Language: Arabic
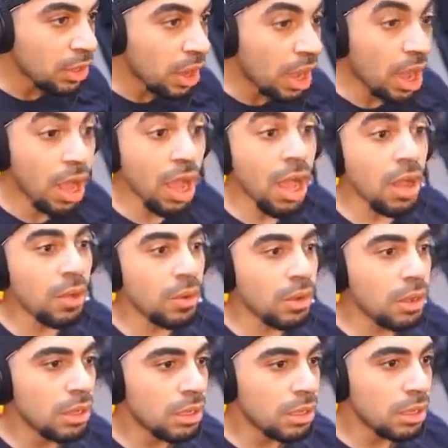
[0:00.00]
آه. هذه
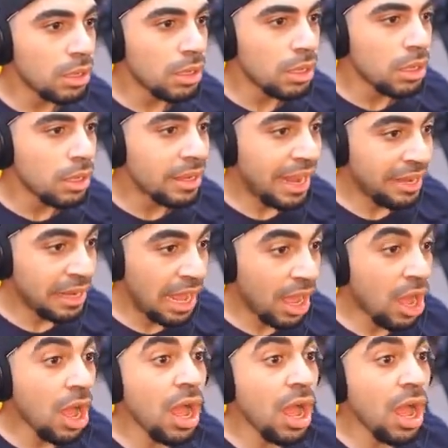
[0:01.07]
يعني اه